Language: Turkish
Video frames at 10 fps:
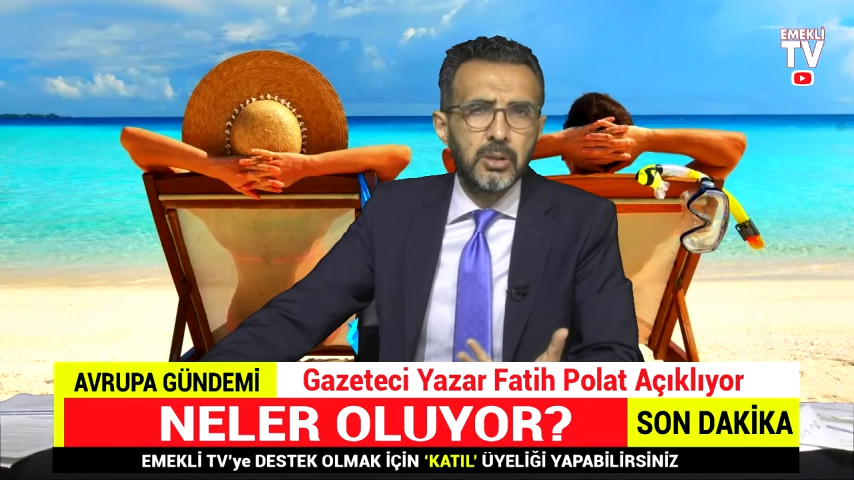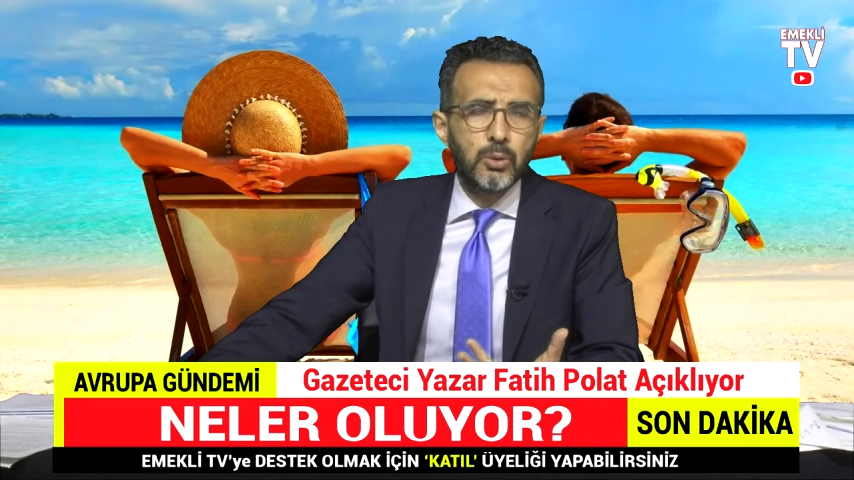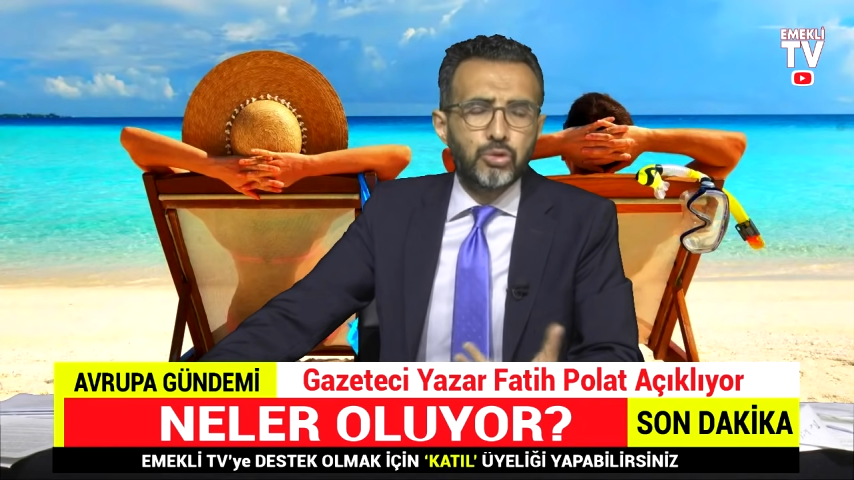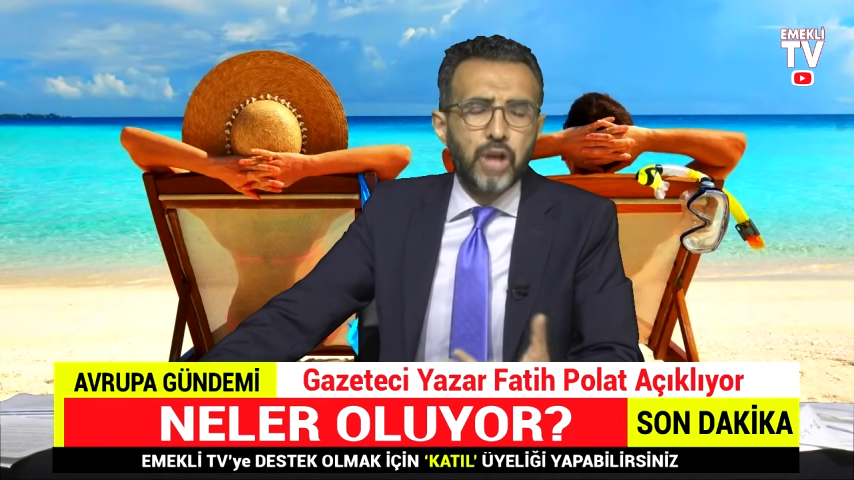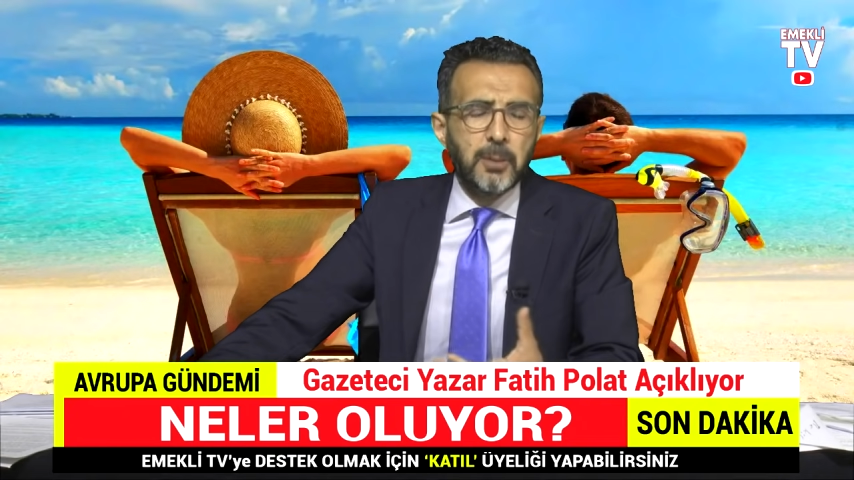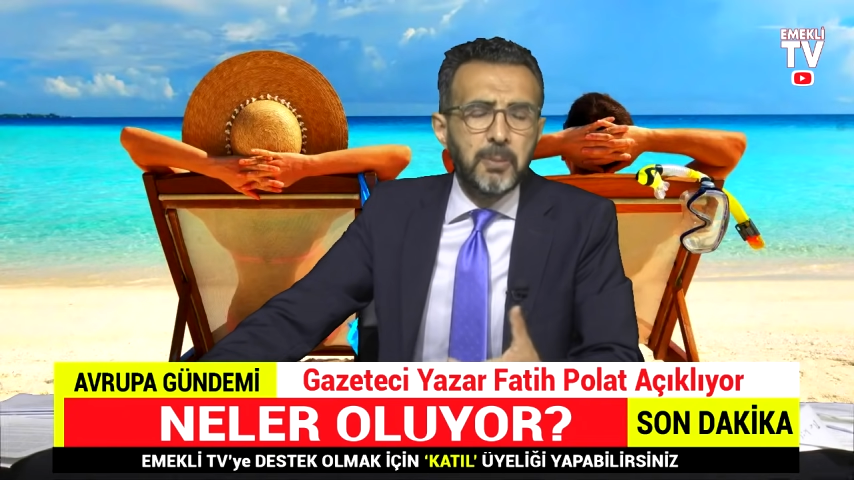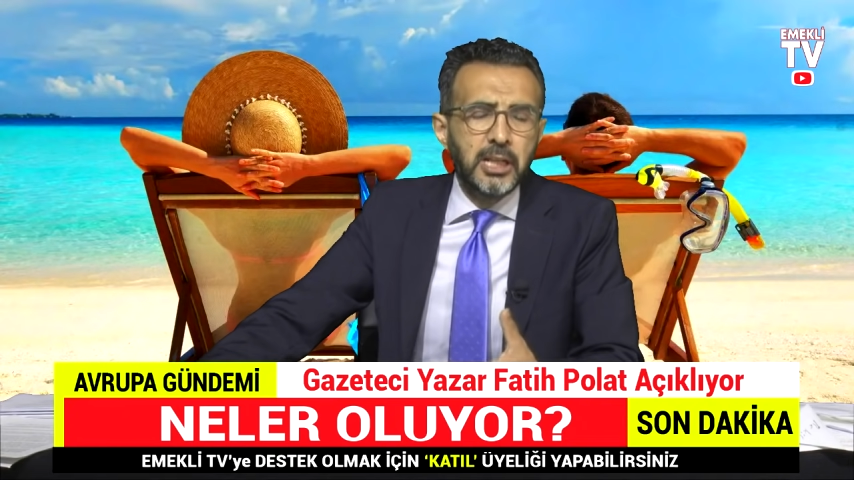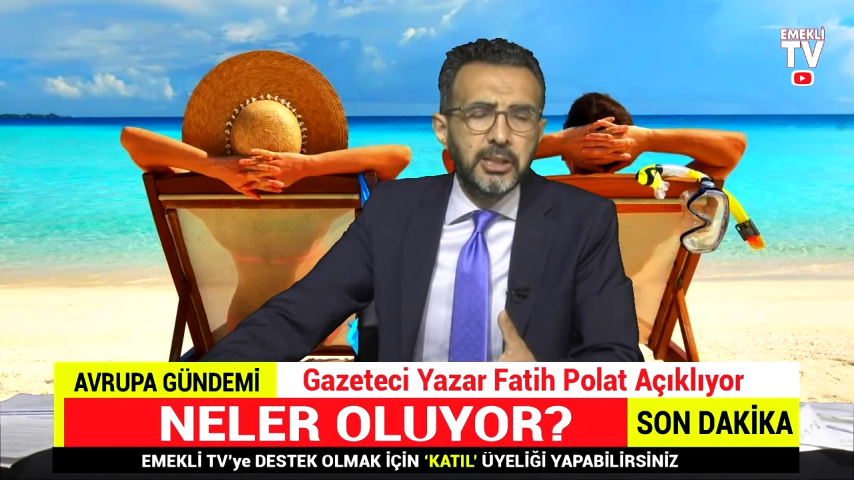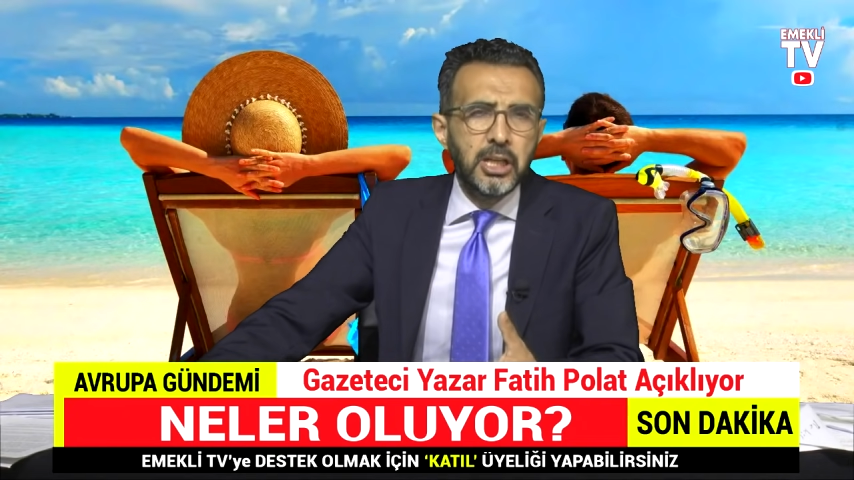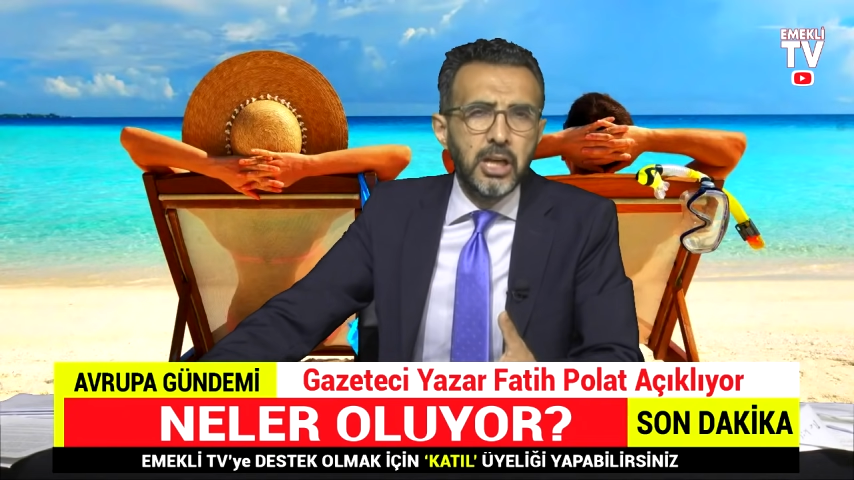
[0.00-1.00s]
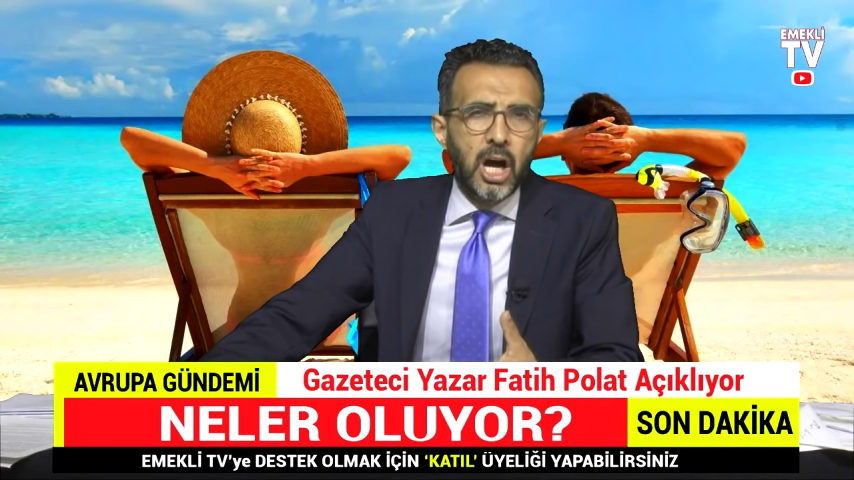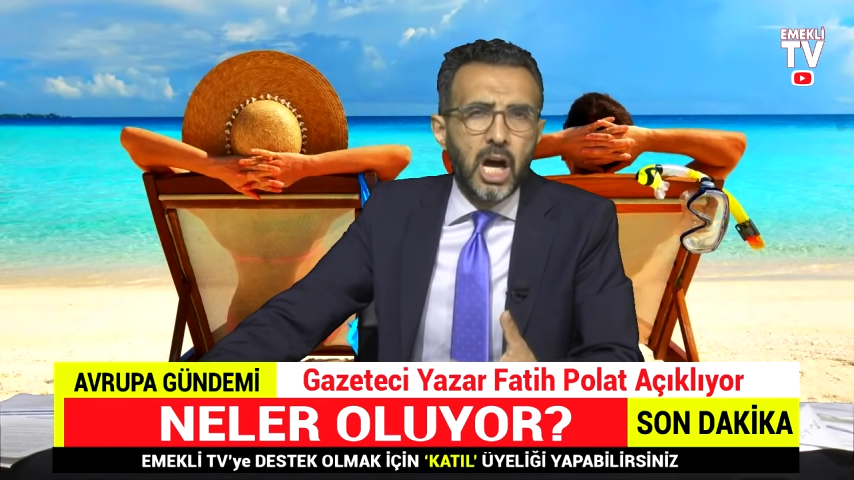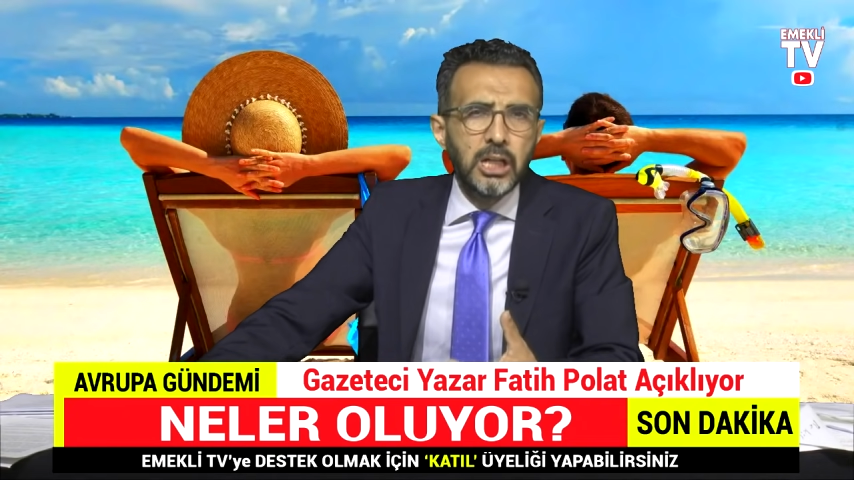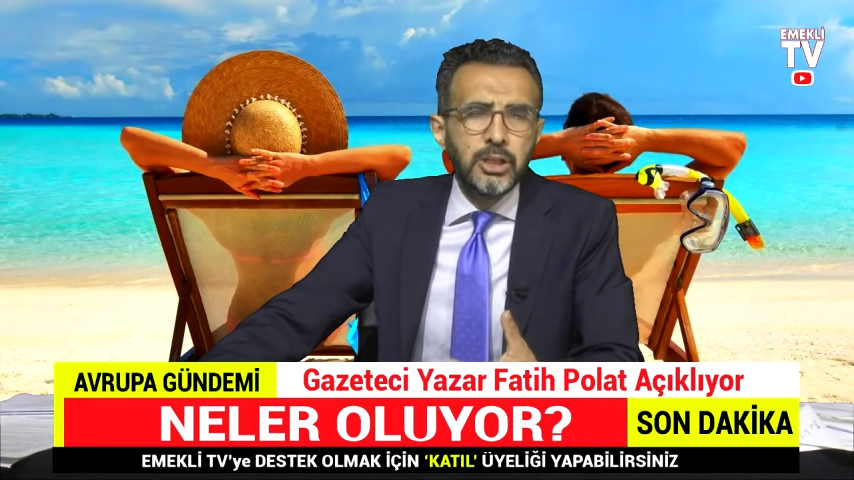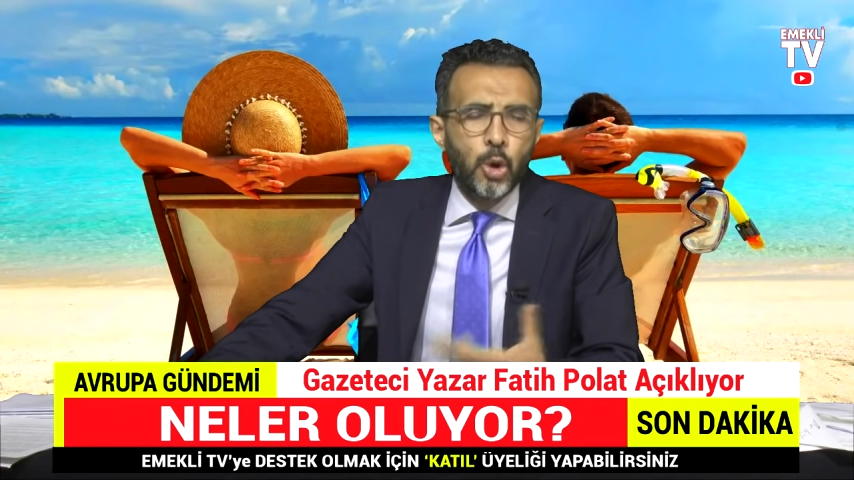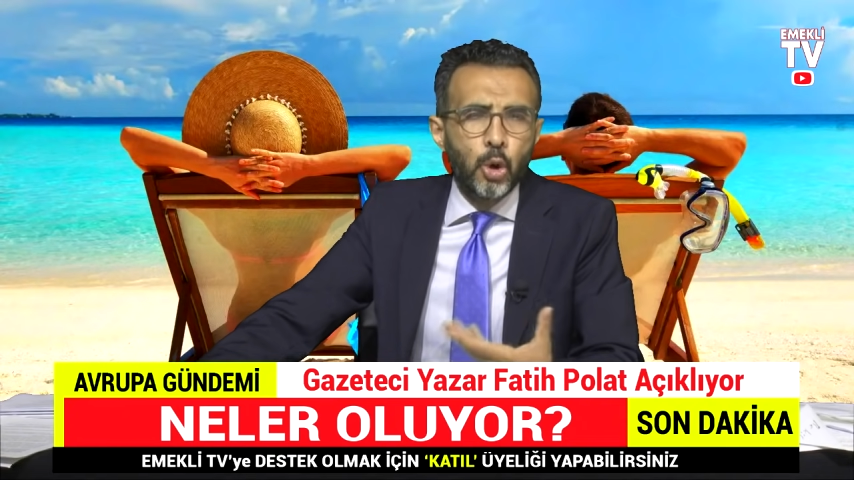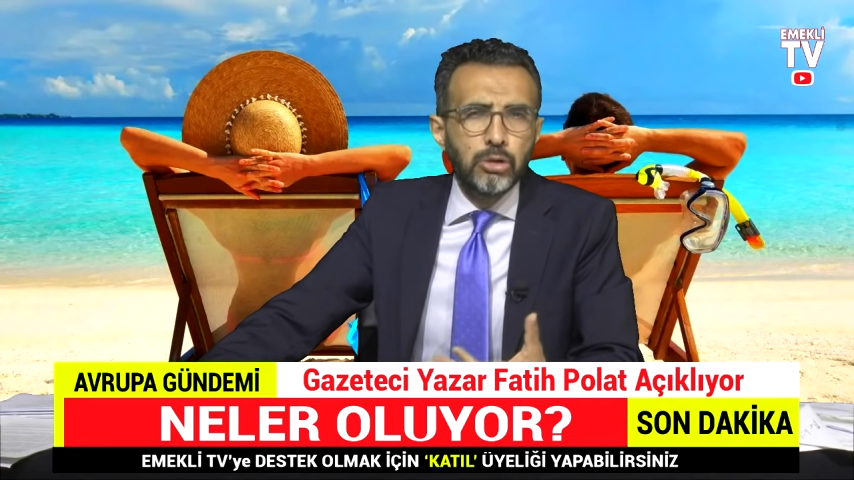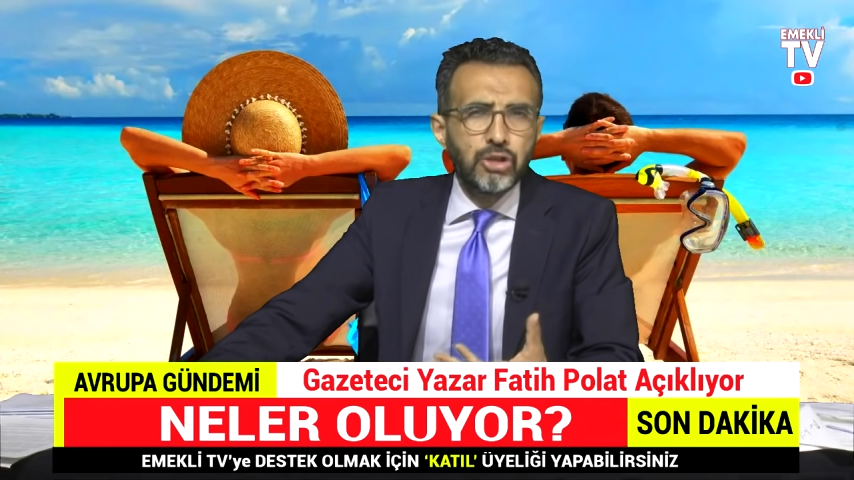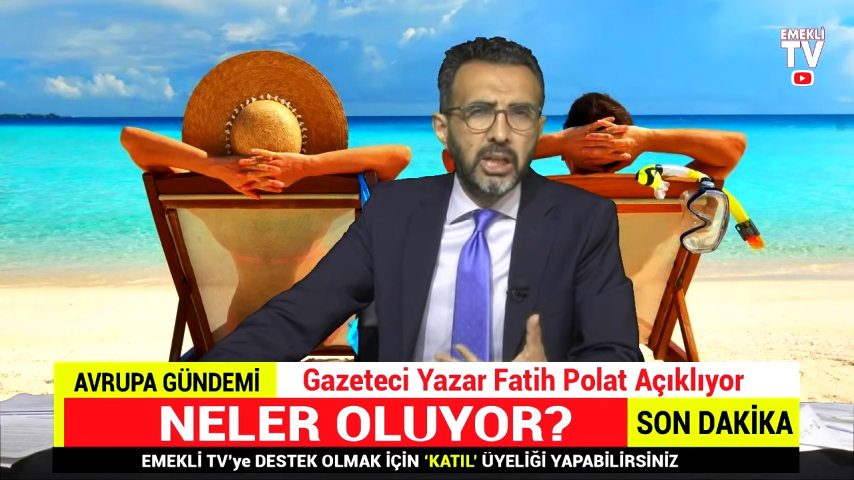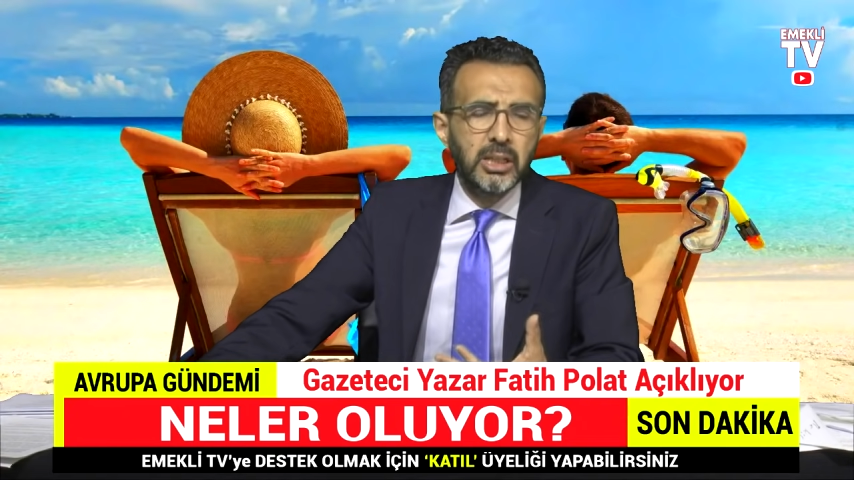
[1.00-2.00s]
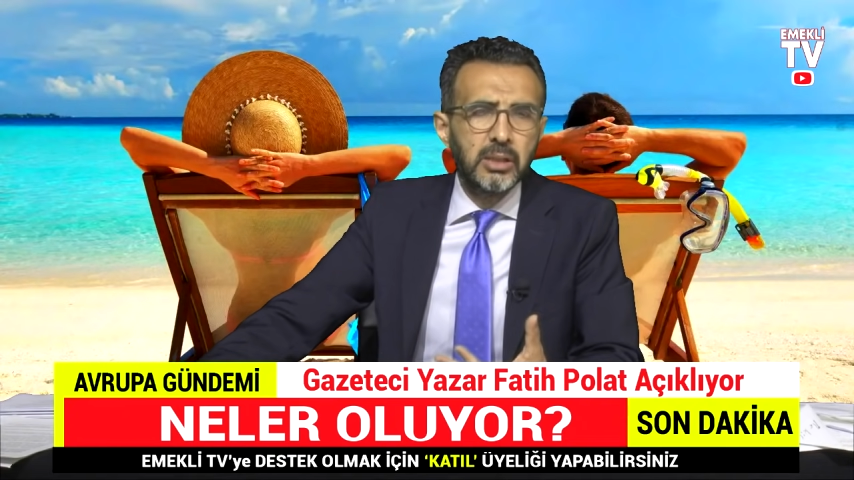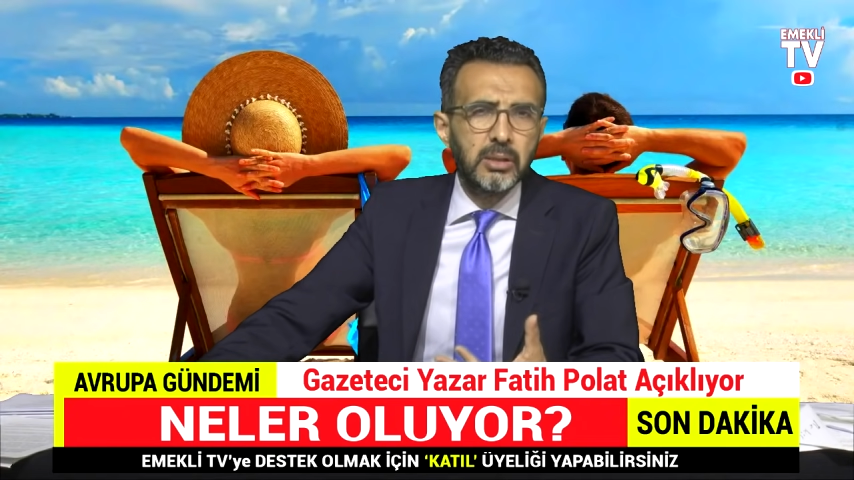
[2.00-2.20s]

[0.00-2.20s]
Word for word: Uçak biletlerinin hali ne olacak?